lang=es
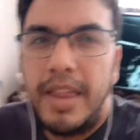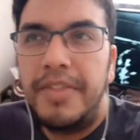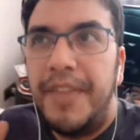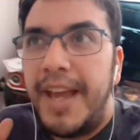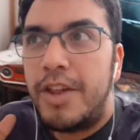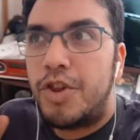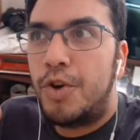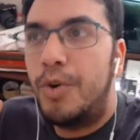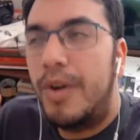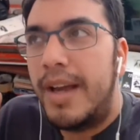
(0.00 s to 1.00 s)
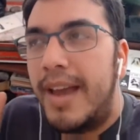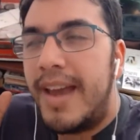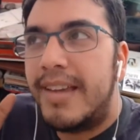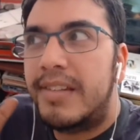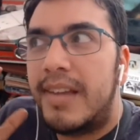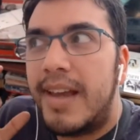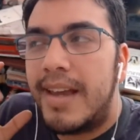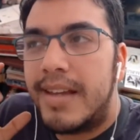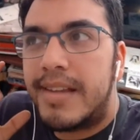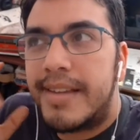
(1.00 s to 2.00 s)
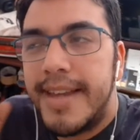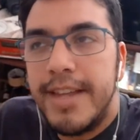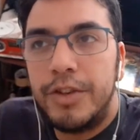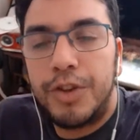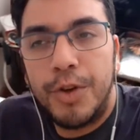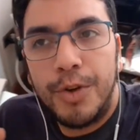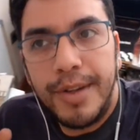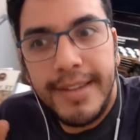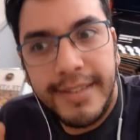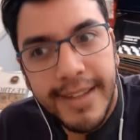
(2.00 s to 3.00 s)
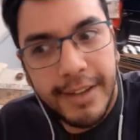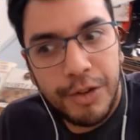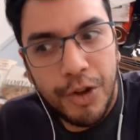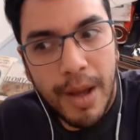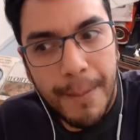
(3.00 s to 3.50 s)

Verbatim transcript: De hecho, ese quinto y sexto